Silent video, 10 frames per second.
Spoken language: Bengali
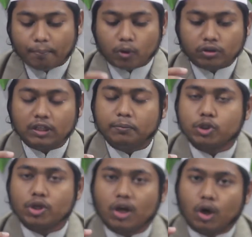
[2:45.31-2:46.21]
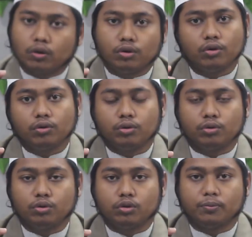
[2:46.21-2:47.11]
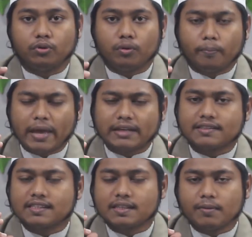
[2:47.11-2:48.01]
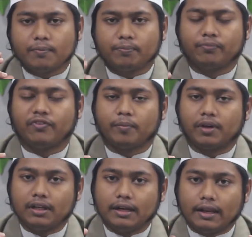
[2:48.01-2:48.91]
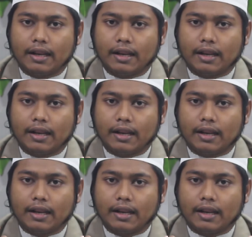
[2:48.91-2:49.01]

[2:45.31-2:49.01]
পর্দার বিষয়টা অত্যন্ত গুরুত্বপূর্ণ ম্যাক্সিমাম ফ্যামিলি